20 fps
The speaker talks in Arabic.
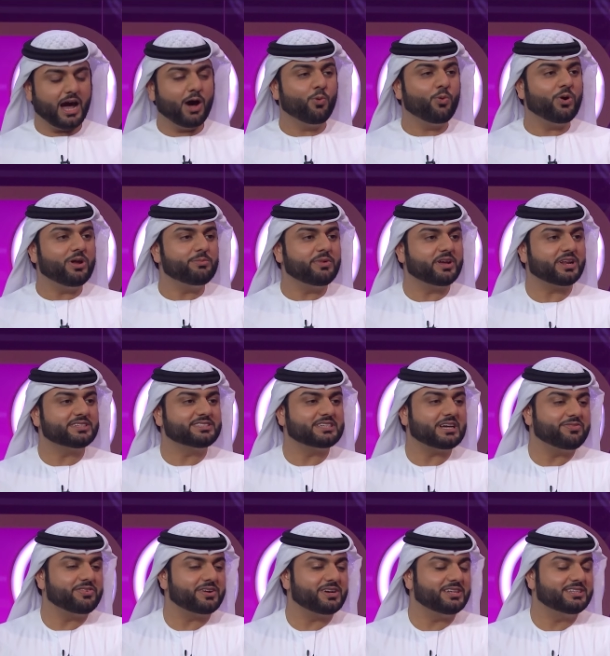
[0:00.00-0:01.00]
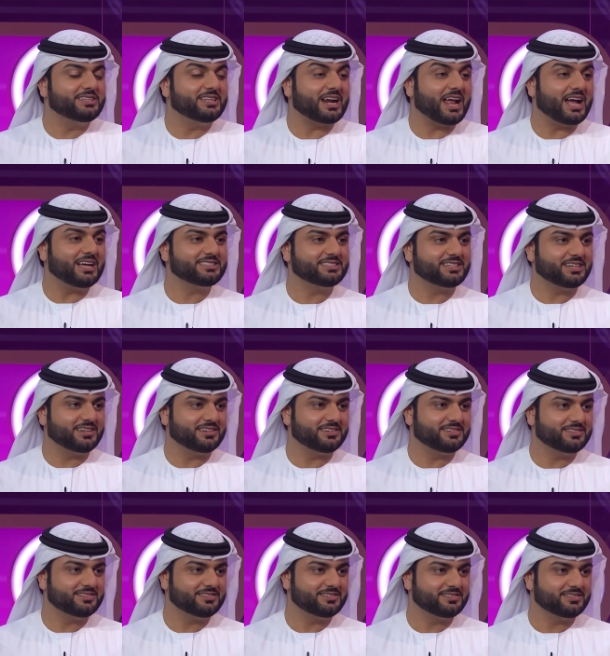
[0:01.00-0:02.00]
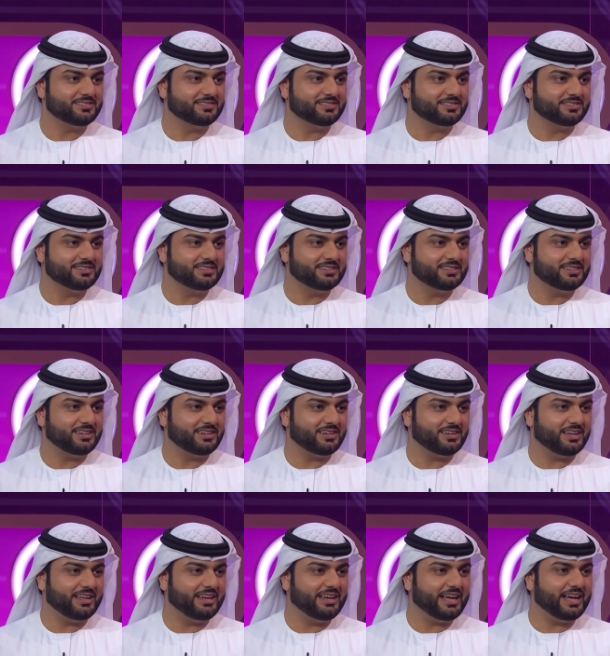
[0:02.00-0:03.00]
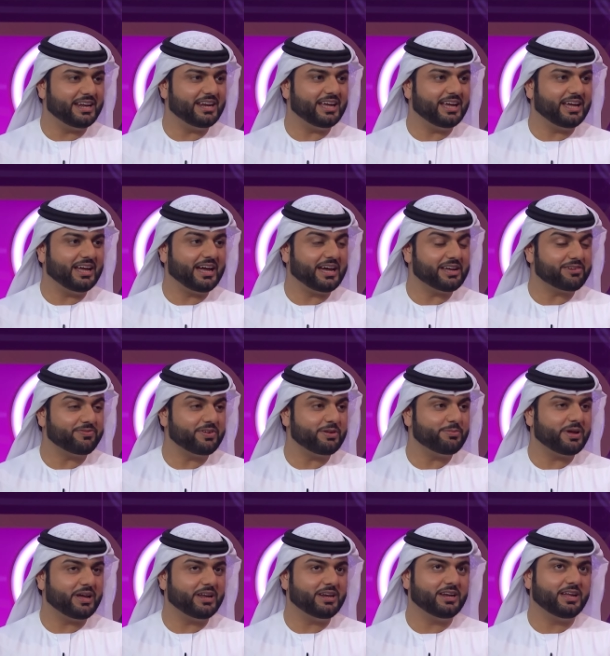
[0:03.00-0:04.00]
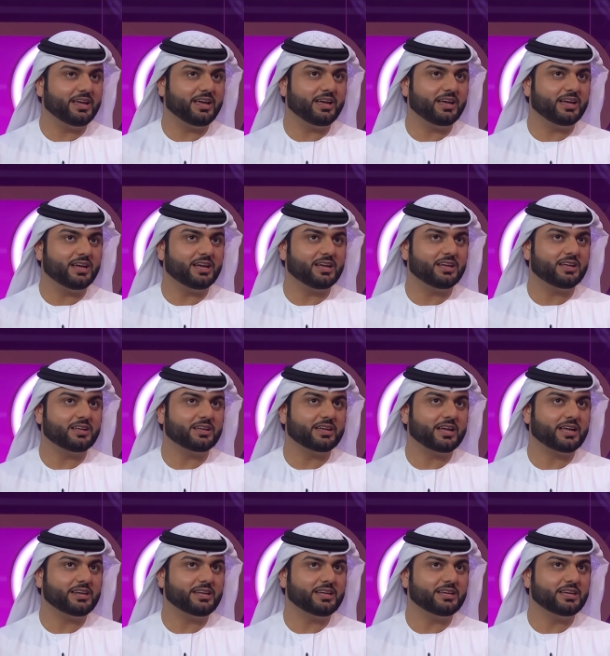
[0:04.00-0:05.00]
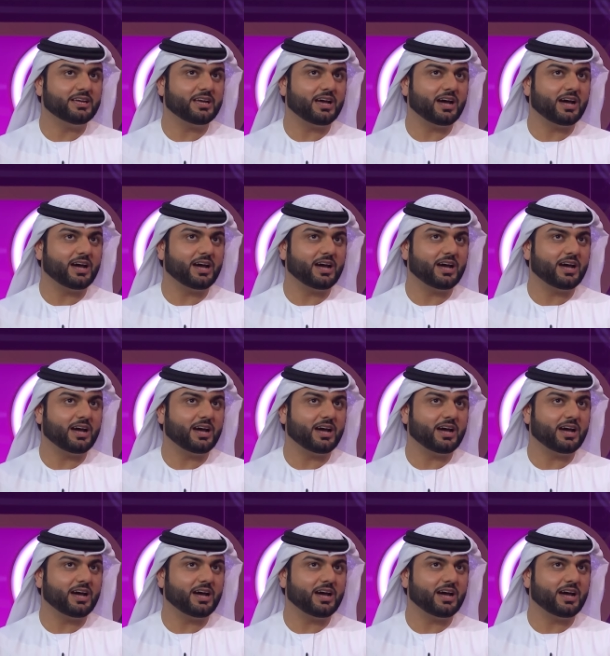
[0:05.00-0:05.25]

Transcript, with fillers: اول مره تسافر للدراسه اللي انا عارفه بان يعني